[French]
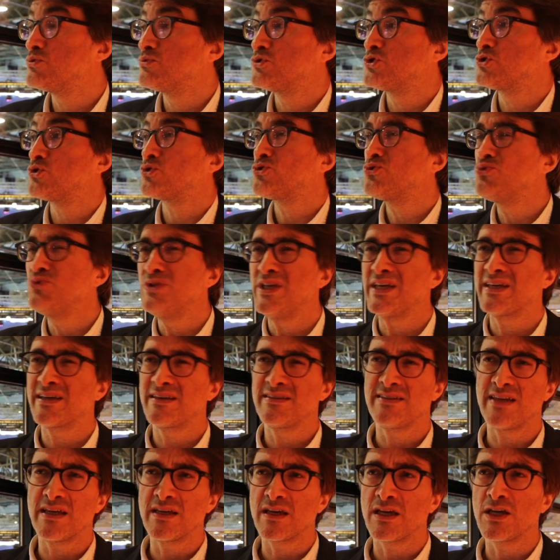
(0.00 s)
surtout des
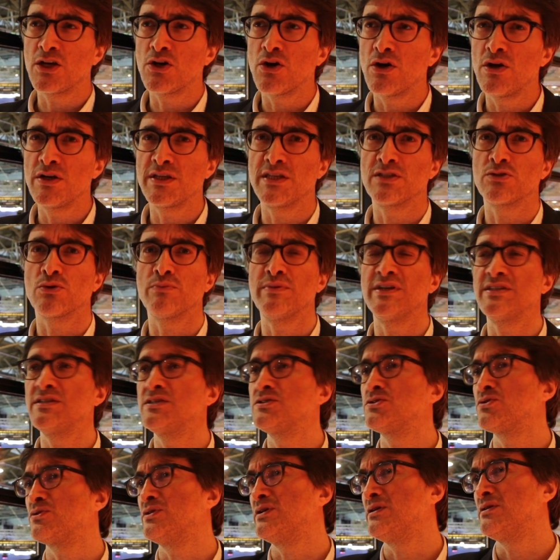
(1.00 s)
crises agricoles qui sont
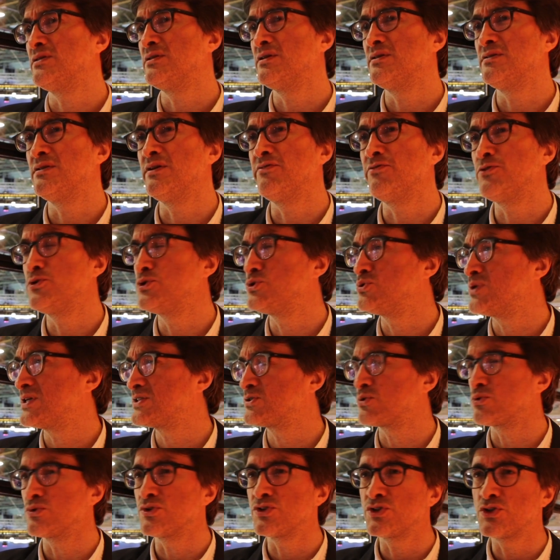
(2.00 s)
basées sur des,
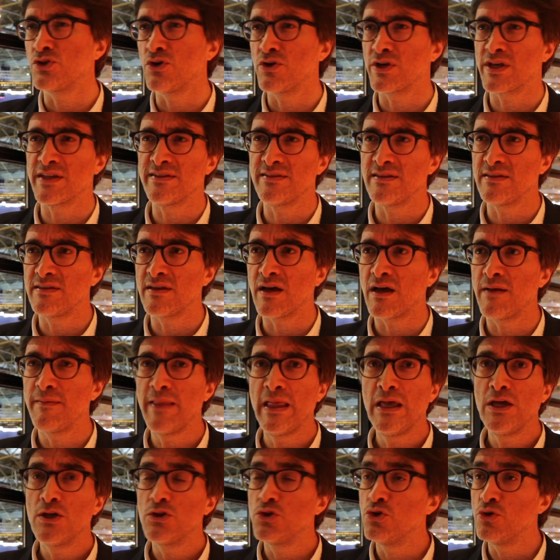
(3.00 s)
fluctuations de stock, etc.
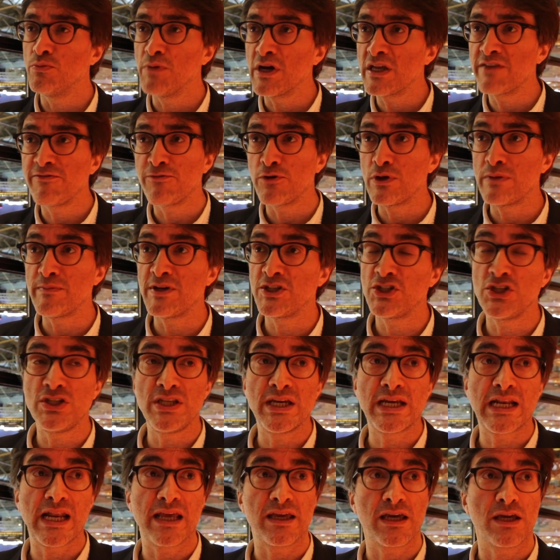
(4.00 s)
Demain, il faut
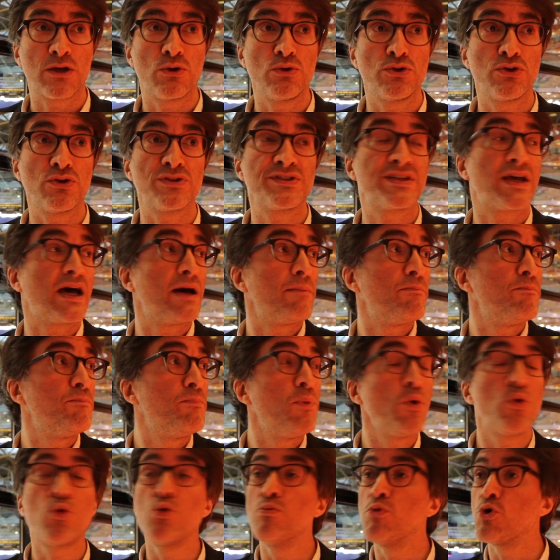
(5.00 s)
imaginer que l'agriculture sera
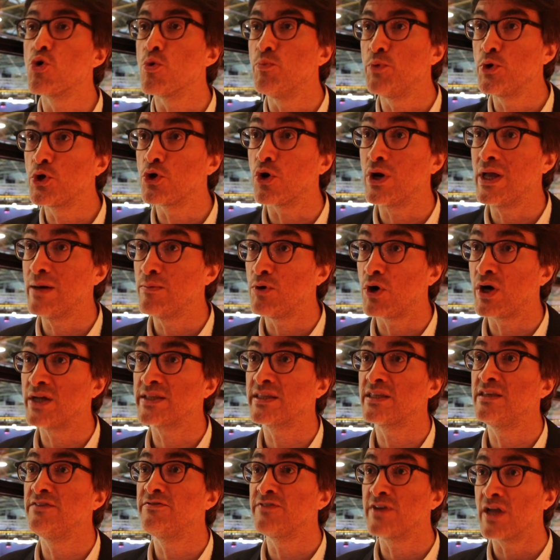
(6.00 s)
beaucoup, beaucoup plus
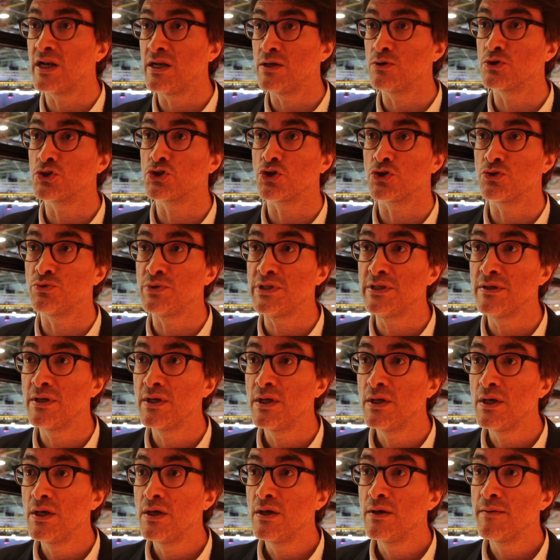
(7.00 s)
collaborative qu'elle l'est aujourd'hui,
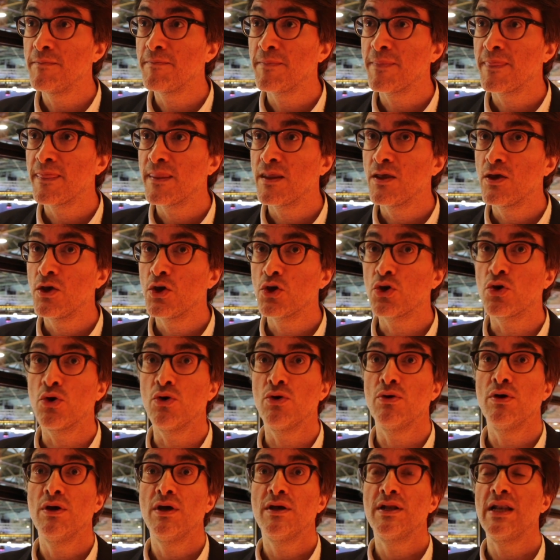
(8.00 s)

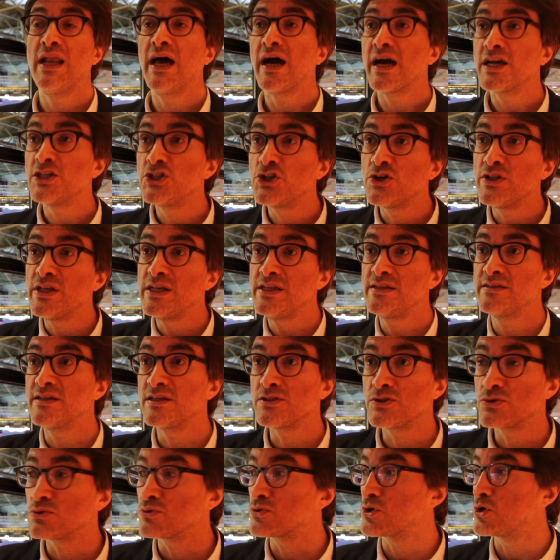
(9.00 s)
que la
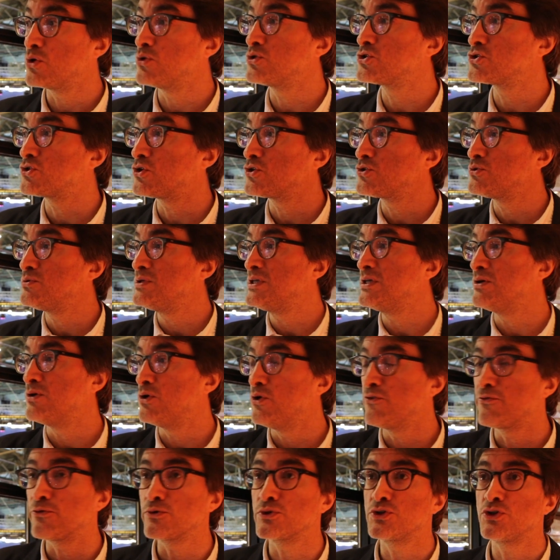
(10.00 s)
régionalisation, que qu'aujourd'hui
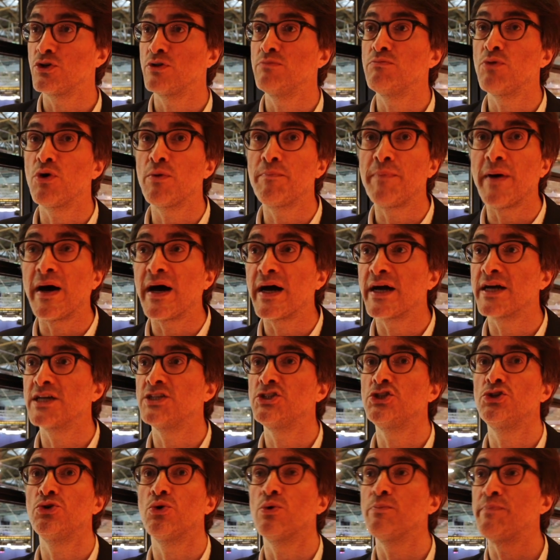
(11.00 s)
le fonctionnement par
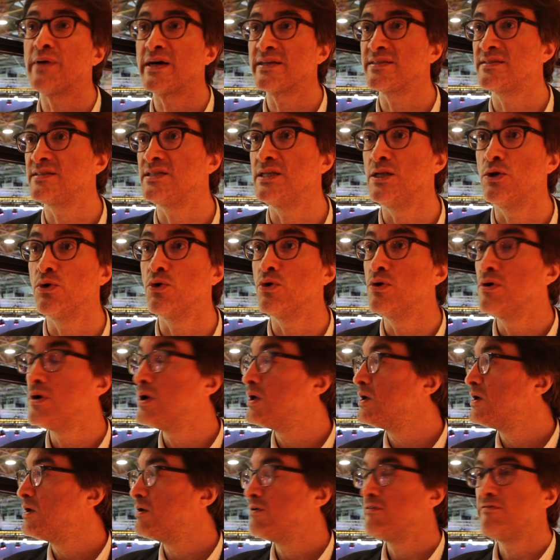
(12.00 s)
région, par silo,
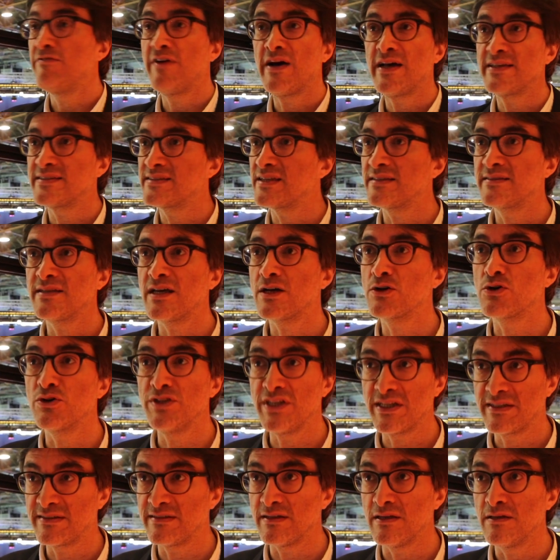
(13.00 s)
va
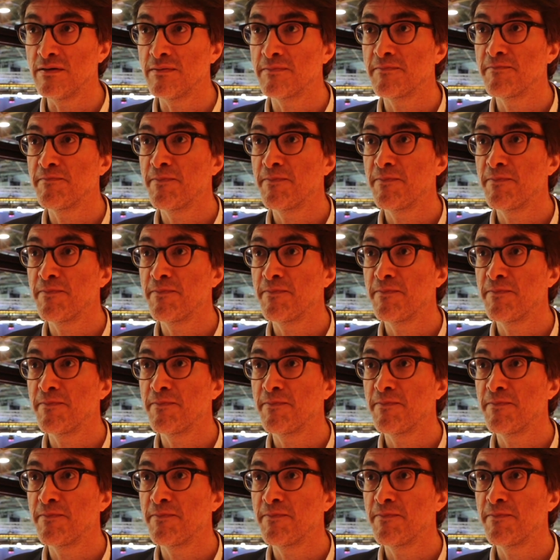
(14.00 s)
s'interconnecter,